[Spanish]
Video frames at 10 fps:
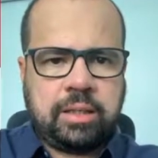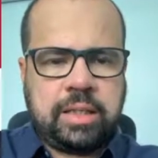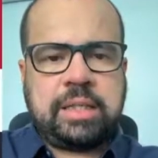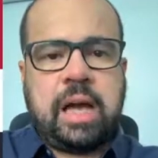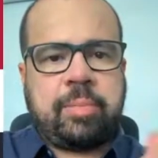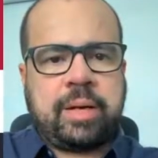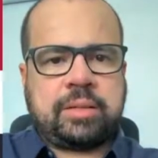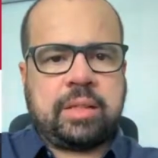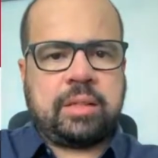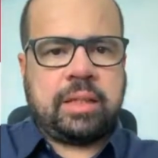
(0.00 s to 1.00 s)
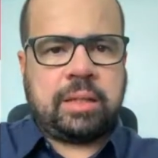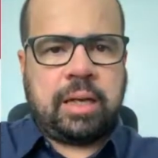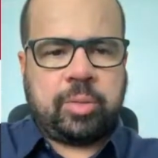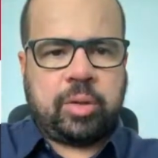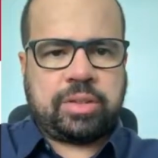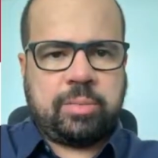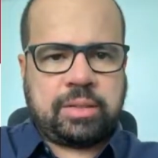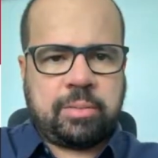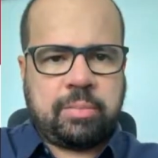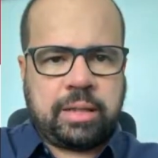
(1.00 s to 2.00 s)
y ya a partir de la próxima
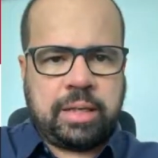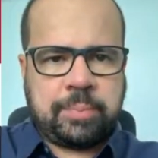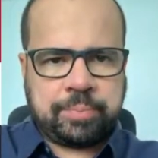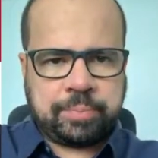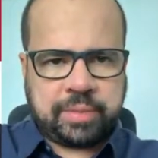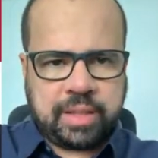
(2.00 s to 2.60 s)
semana